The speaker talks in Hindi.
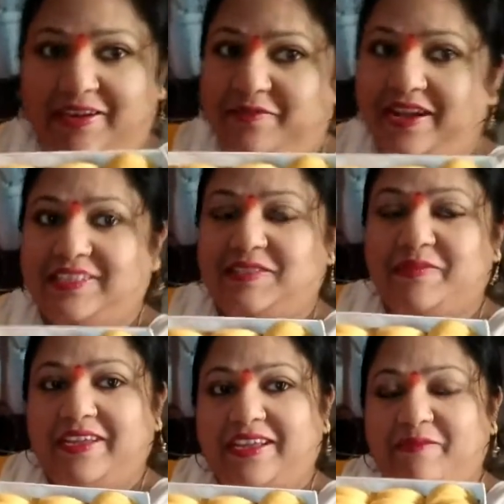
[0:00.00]
एडवांस हाँ,
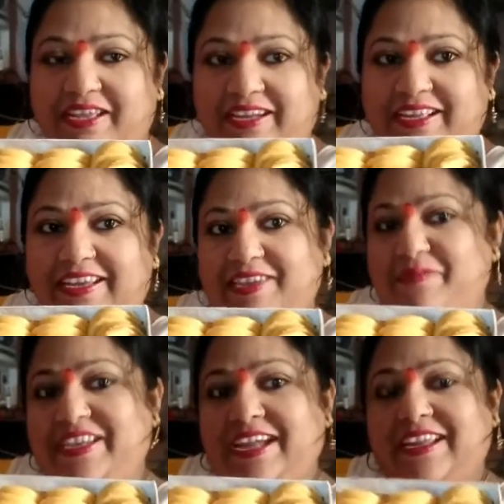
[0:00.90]
में हमारे घर की
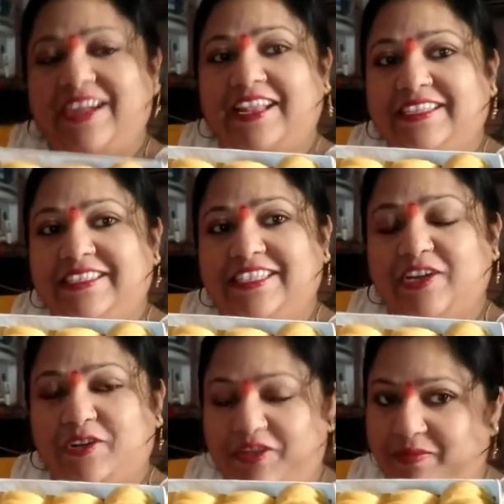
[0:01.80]
मिठाई खा लीजिए
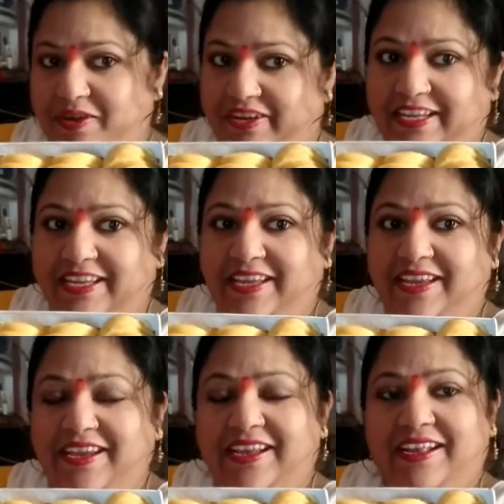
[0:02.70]
और दीपावली
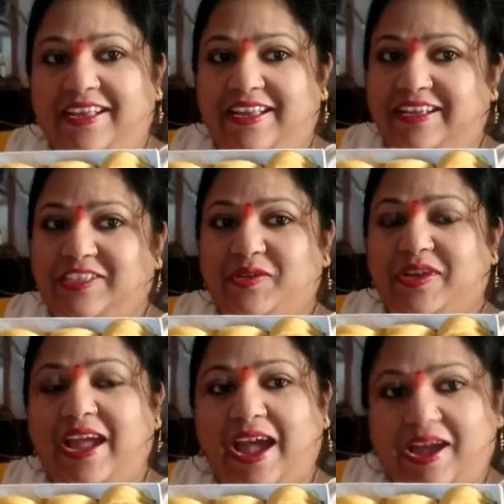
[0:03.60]
की जो
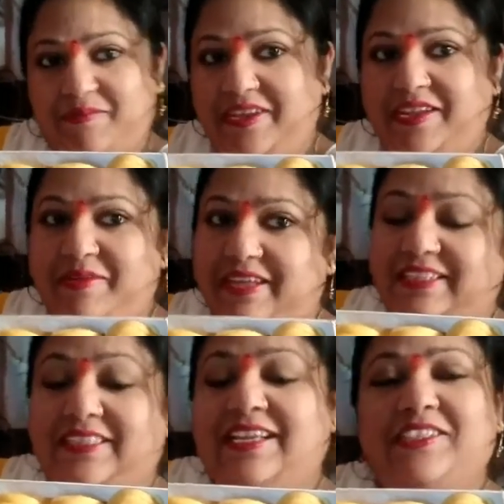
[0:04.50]
है आप भी
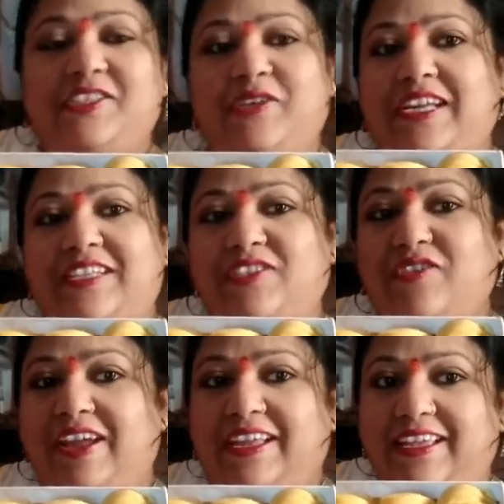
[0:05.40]
हमारे साथ जो है
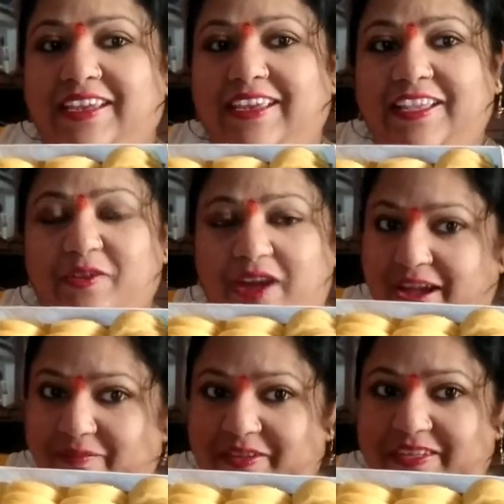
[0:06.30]
इंजॉय करिए तो
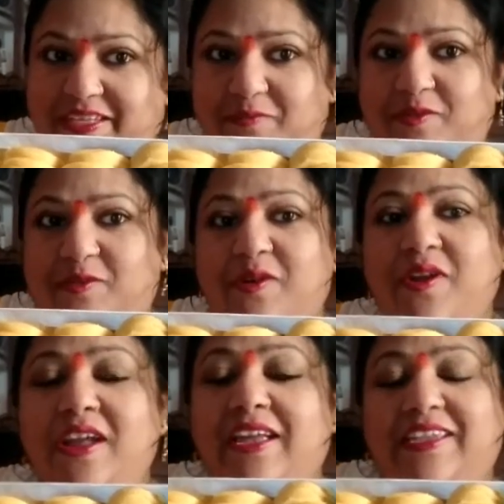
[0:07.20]
आप ये सबको
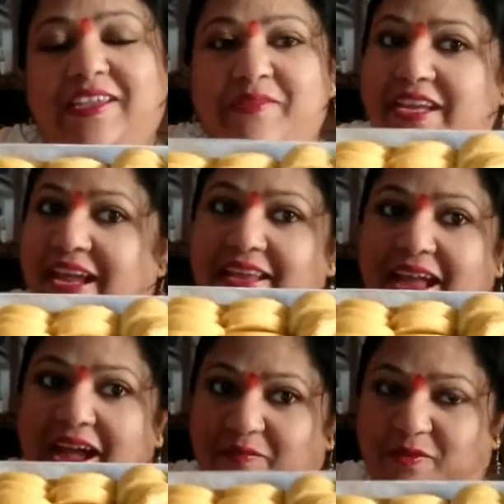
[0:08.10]
ये मिठाई
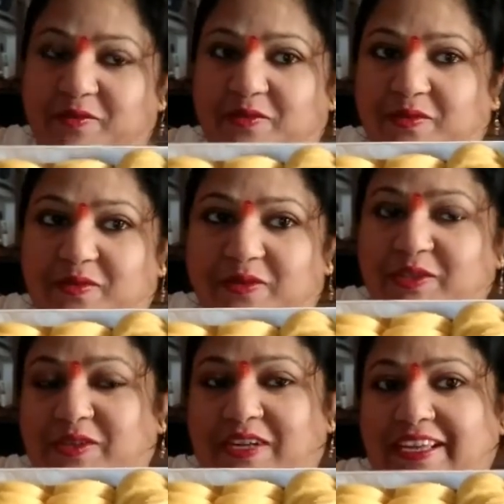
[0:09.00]
आप लोगों को
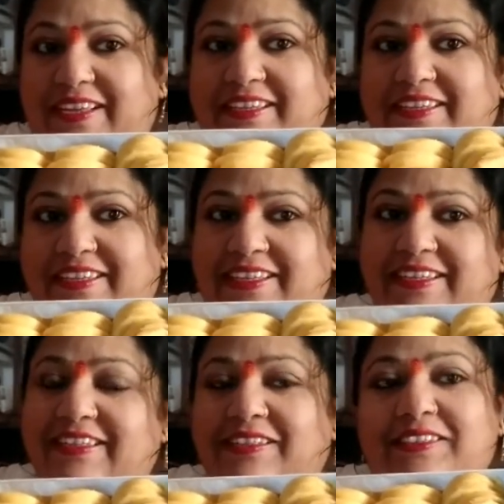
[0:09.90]
जो है
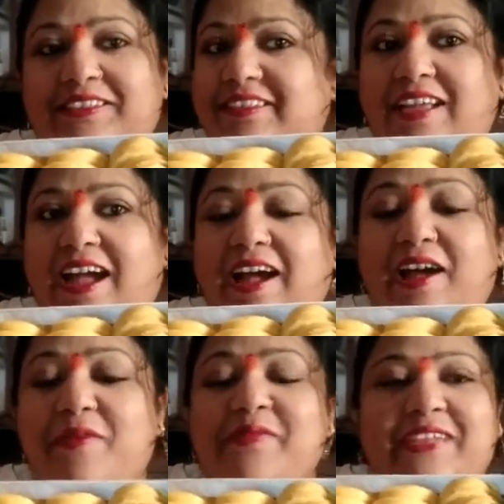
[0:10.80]

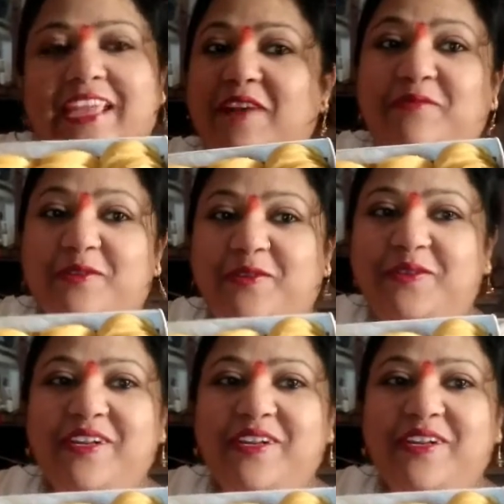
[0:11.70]
हम क्या बोलूँ